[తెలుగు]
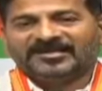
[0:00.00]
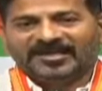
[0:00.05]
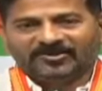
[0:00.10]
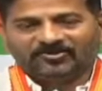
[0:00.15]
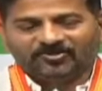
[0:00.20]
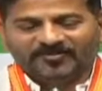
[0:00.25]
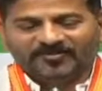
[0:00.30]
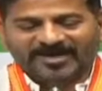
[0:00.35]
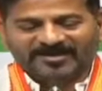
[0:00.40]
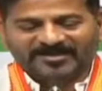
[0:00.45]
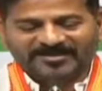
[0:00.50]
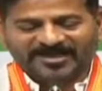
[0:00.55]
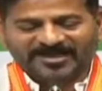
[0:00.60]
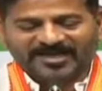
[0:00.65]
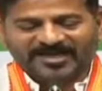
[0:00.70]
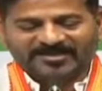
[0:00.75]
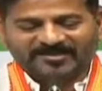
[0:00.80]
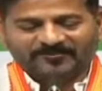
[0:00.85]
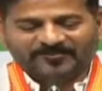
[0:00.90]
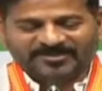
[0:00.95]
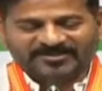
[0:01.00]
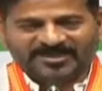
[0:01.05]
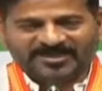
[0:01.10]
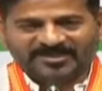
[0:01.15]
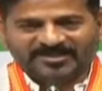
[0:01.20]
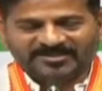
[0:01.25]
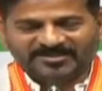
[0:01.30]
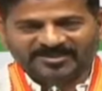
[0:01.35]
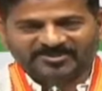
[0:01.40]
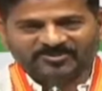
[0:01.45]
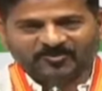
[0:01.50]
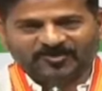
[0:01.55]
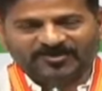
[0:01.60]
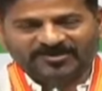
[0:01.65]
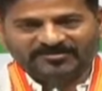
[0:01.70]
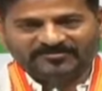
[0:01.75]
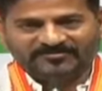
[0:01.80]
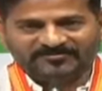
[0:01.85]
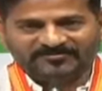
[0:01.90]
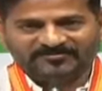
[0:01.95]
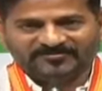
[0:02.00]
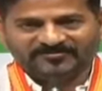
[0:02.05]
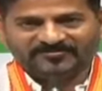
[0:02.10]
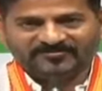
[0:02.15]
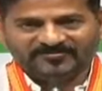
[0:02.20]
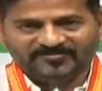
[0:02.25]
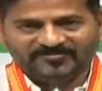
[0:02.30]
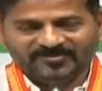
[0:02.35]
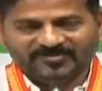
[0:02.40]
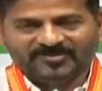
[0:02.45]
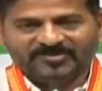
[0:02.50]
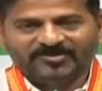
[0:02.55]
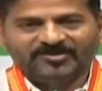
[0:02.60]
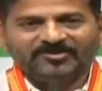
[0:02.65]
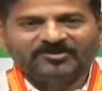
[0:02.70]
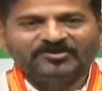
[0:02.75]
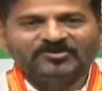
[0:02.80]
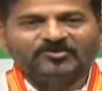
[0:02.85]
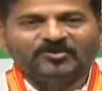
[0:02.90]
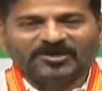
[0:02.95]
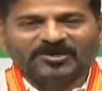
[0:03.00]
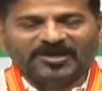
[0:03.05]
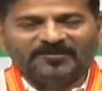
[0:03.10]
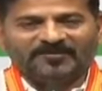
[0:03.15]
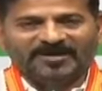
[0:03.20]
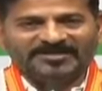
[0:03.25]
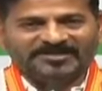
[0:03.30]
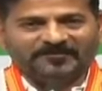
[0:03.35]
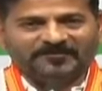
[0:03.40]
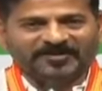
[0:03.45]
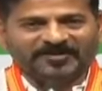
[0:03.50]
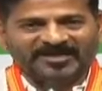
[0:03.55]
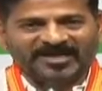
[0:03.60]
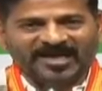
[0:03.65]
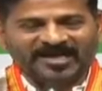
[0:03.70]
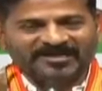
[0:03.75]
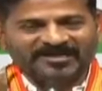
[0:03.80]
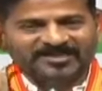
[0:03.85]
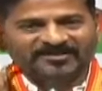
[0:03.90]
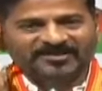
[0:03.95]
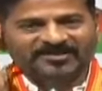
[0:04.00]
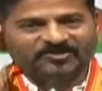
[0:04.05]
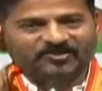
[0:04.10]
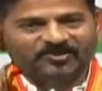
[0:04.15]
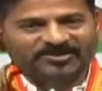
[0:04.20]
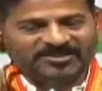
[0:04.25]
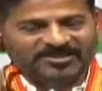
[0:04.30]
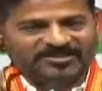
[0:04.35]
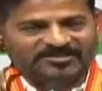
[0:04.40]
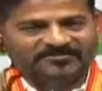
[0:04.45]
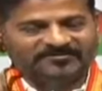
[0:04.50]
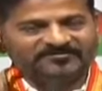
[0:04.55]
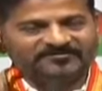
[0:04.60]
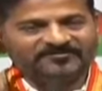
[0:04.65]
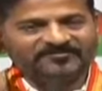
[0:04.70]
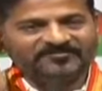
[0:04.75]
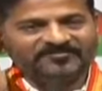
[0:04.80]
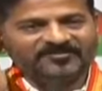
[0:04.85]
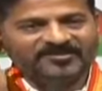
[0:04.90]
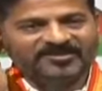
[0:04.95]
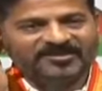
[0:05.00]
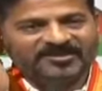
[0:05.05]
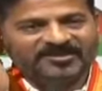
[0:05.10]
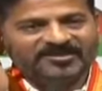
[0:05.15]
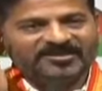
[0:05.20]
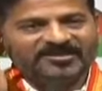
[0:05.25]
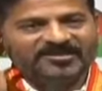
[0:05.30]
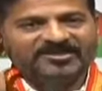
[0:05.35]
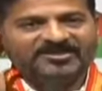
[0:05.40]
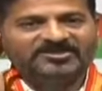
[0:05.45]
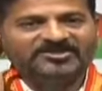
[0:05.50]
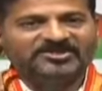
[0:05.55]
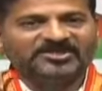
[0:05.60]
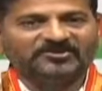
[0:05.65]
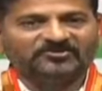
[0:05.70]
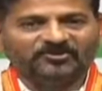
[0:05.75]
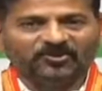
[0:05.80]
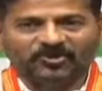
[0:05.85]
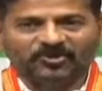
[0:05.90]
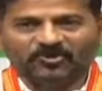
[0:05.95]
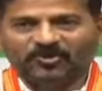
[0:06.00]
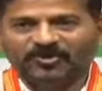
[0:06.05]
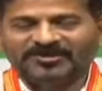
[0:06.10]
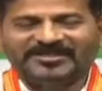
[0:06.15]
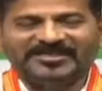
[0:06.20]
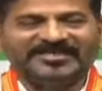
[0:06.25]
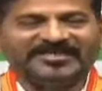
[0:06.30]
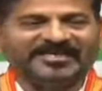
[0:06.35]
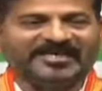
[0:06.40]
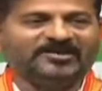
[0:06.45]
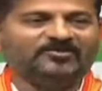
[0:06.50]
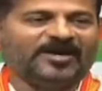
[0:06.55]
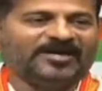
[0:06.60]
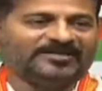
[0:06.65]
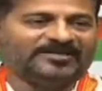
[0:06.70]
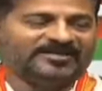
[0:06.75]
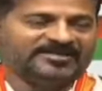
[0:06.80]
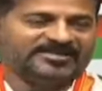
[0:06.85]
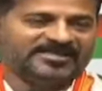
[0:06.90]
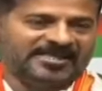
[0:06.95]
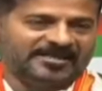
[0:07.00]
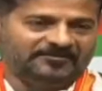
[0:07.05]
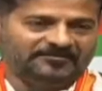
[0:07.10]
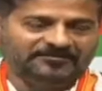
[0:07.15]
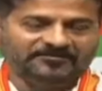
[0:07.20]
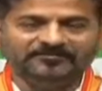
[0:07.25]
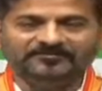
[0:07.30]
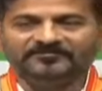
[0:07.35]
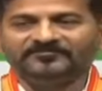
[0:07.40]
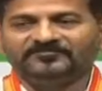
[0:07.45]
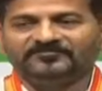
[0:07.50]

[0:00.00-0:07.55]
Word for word: కిరణ్ కుమార్ రెడ్డి గారిని ప్రసన్నం చేసుకొని ఒక మంచి ప్రణాళిక తీసుకొచ్చి చిత్తూరుకు డ్రింకింగ్ వాటర్ స్కీమ్